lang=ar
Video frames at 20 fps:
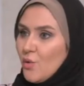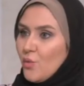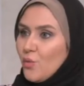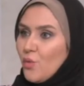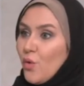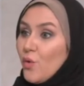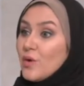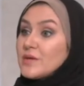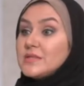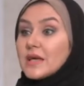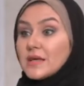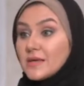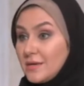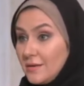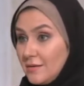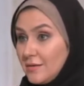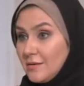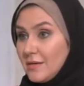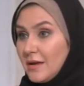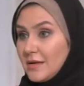وهو
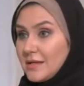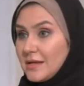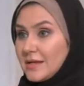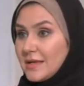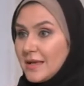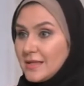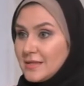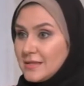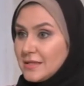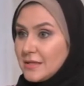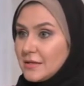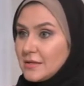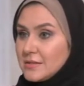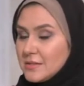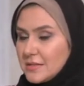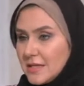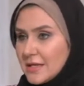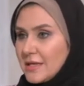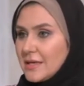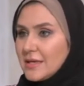ذكي يعني أوه. الجدي
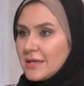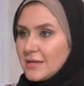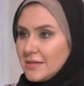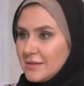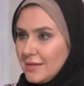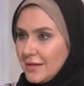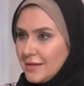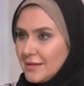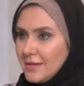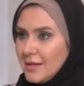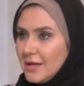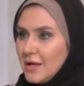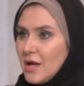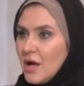ذكي جدا